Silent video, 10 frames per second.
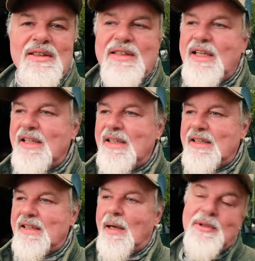
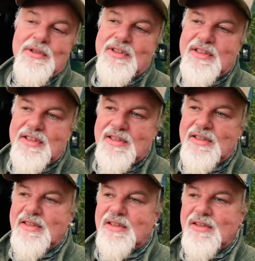netten Dame,
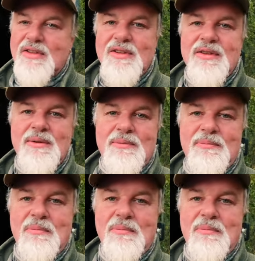die äh,